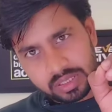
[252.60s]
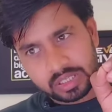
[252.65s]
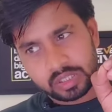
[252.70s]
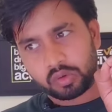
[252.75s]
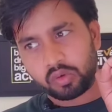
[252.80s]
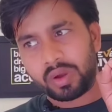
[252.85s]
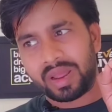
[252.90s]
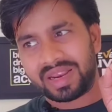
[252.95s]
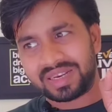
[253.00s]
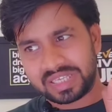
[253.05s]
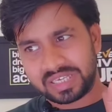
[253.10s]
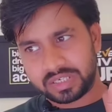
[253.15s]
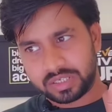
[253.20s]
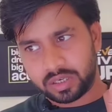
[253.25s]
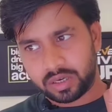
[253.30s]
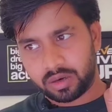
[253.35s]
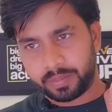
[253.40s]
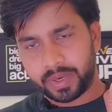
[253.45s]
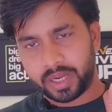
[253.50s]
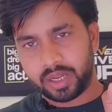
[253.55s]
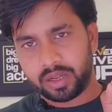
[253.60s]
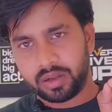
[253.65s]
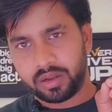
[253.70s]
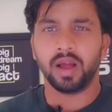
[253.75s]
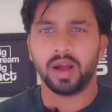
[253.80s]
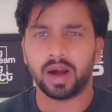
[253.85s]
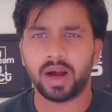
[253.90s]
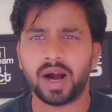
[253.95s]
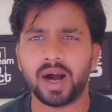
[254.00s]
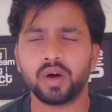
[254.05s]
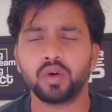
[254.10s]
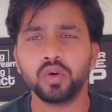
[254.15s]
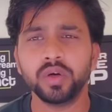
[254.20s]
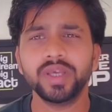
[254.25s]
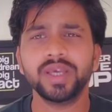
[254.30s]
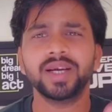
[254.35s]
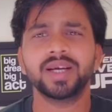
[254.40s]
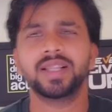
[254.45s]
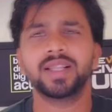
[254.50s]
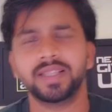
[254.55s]
इसको एडजस्ट कर पाए हाँ
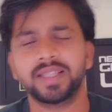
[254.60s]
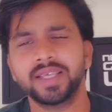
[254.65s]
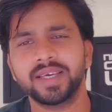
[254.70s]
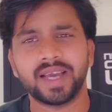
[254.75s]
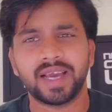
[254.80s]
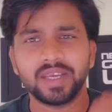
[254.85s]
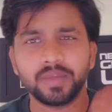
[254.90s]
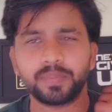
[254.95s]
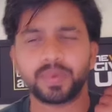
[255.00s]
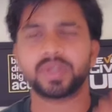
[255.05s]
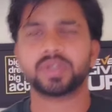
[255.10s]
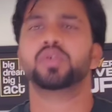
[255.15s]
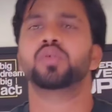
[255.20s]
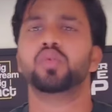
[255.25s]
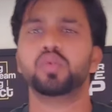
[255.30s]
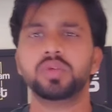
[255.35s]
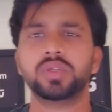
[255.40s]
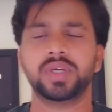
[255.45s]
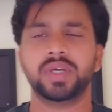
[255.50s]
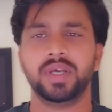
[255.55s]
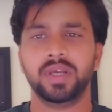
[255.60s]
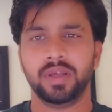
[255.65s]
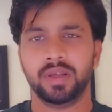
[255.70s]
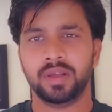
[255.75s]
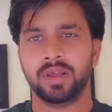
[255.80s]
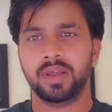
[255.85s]
हुई है गलती कई पर्सनों से